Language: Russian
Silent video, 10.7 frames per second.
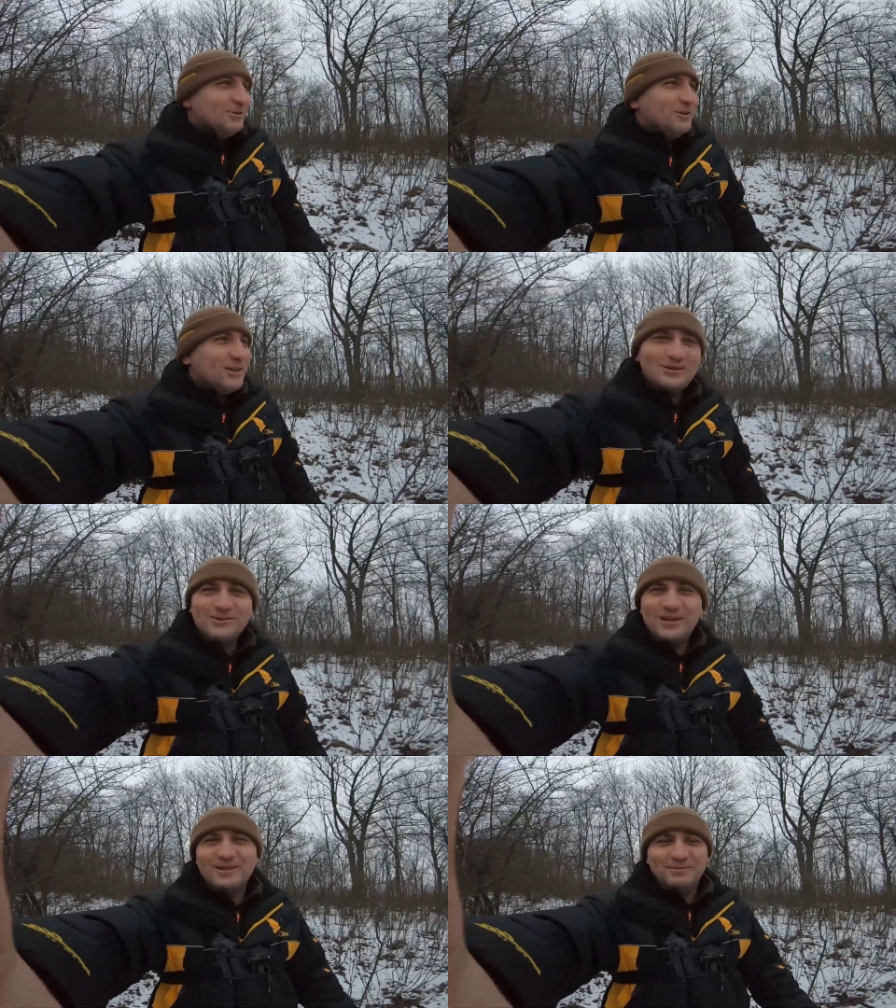У нас
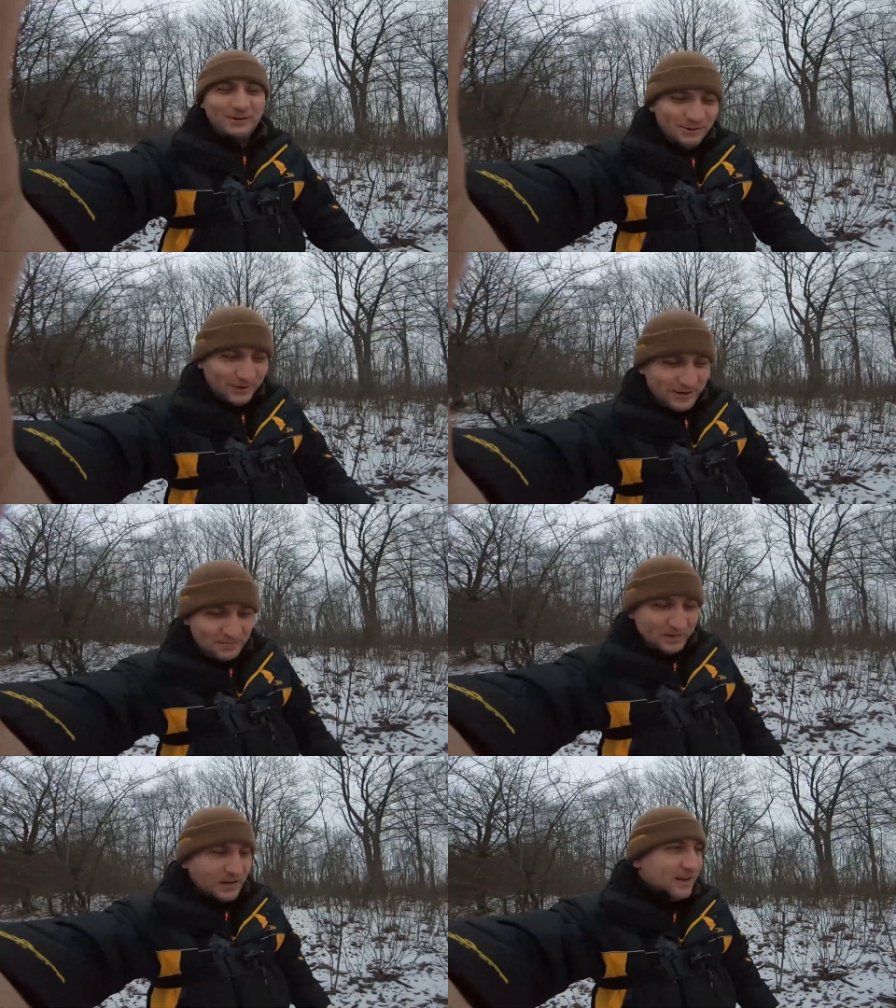куда ни плюнь,
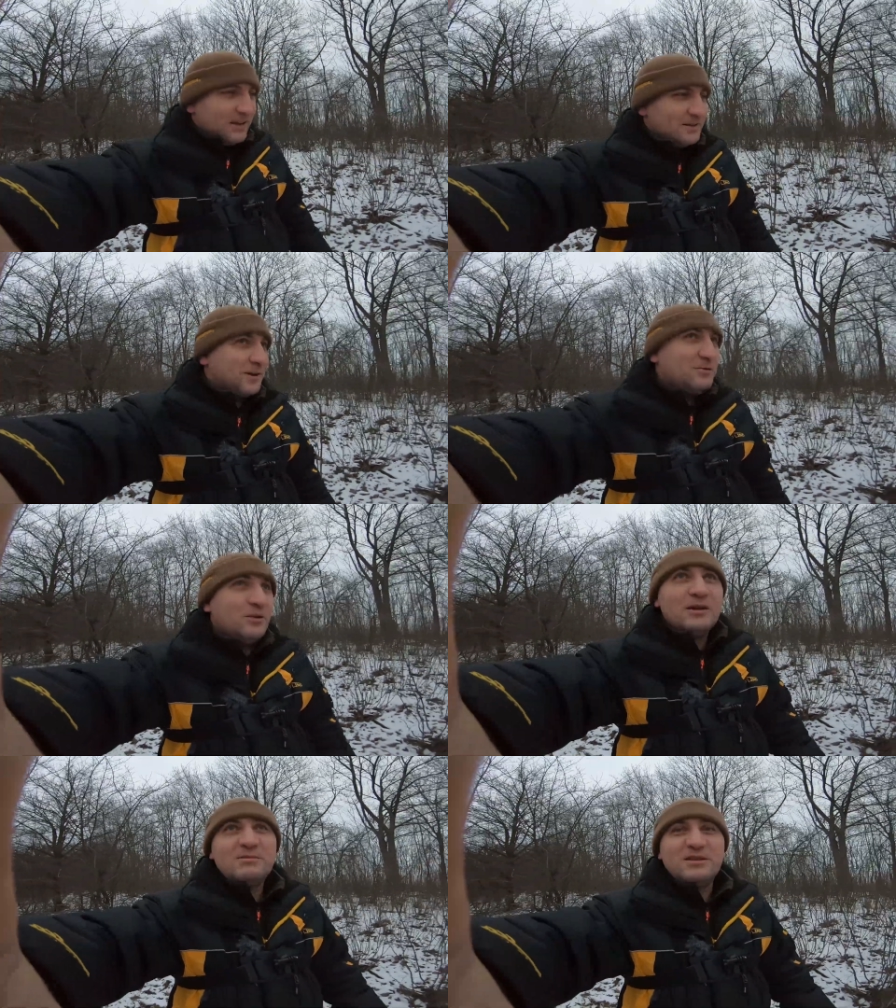
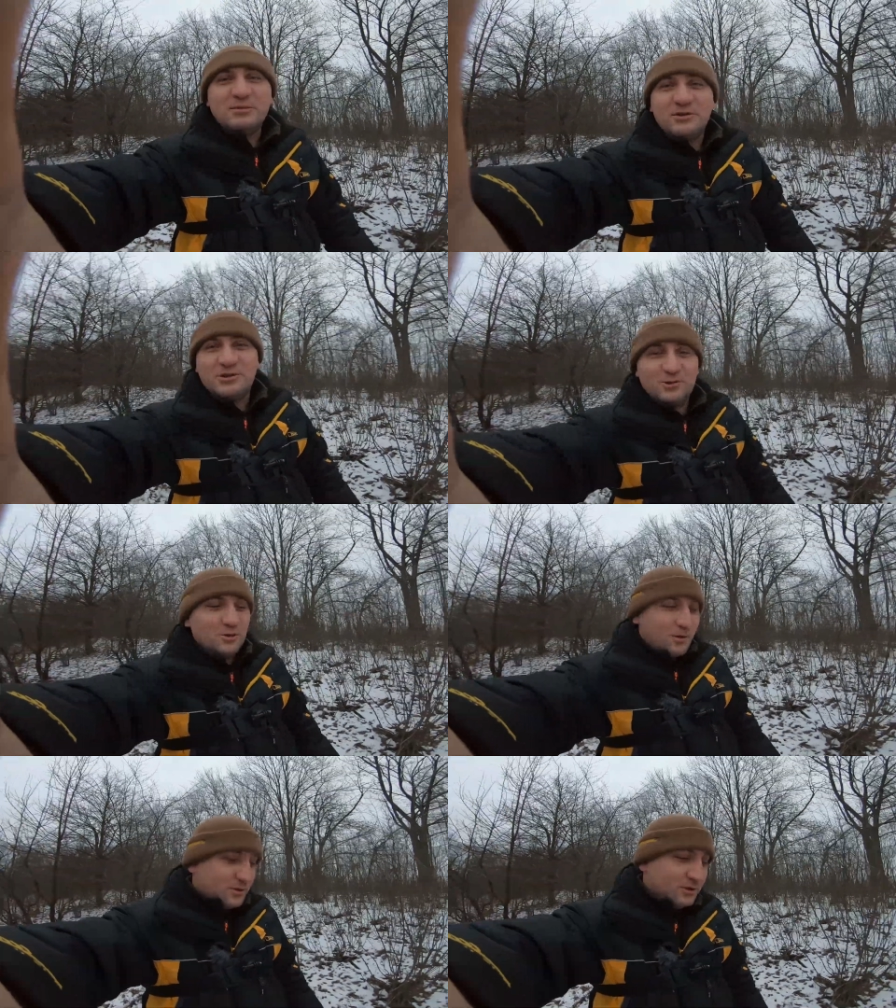законом
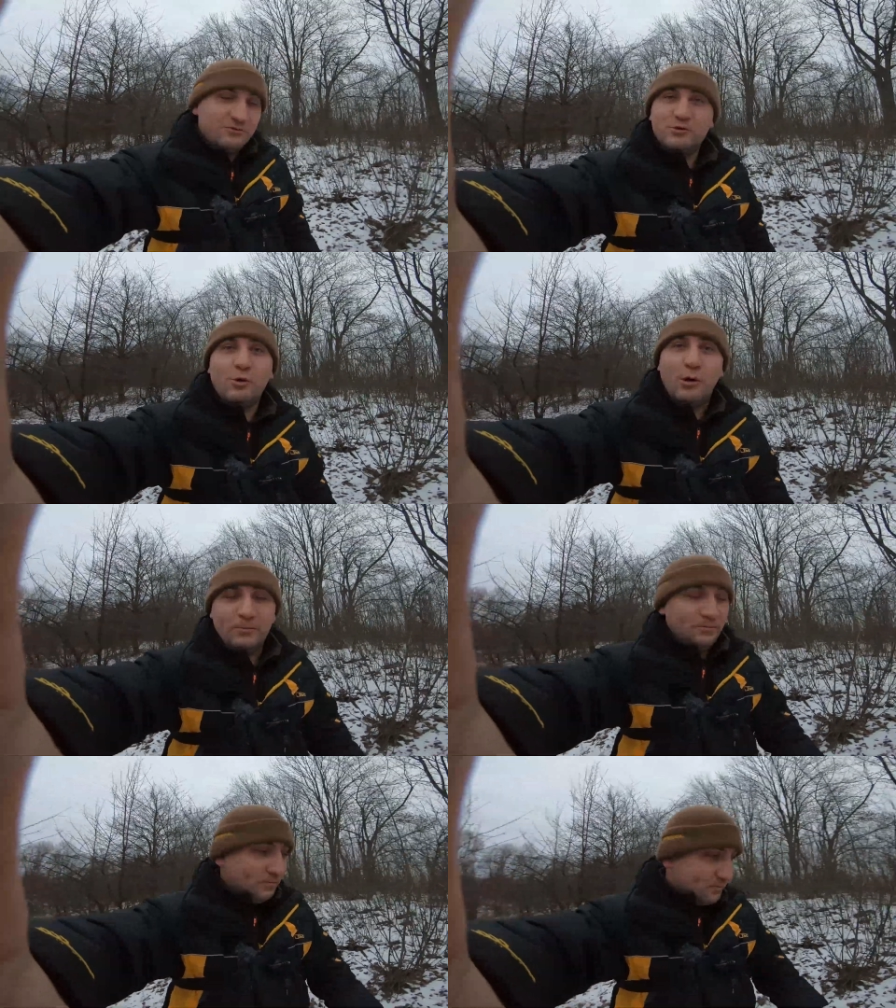запрещено вообще все.